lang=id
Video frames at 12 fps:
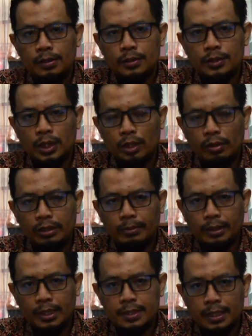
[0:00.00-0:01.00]
Salawat
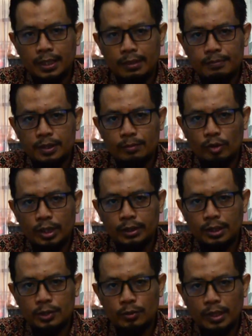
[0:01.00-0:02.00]
berta salam semoga
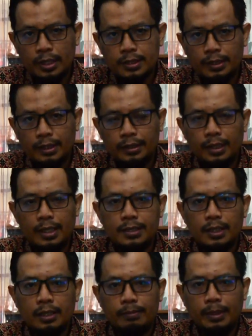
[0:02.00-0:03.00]
tercurah
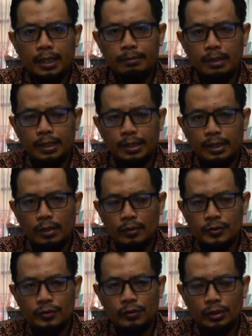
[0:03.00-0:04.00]
senantiasa kepada baginda
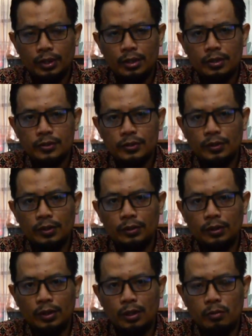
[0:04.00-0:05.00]
Rasulullah
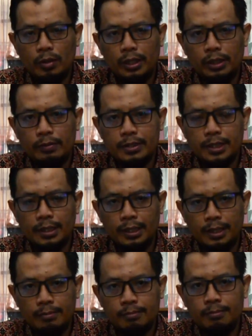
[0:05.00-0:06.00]
Sallallahu Alaihi
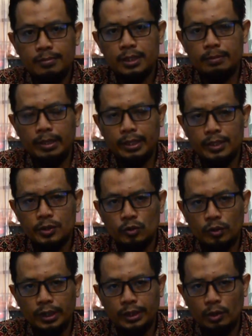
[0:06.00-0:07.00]
Wasallam sebagai
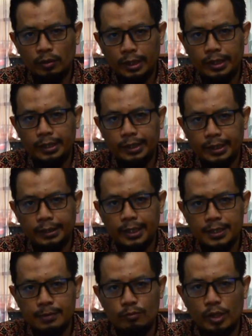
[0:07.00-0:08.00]
suri tauladan kita
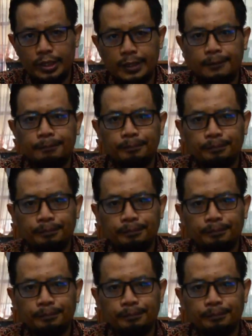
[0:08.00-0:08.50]
semuanya.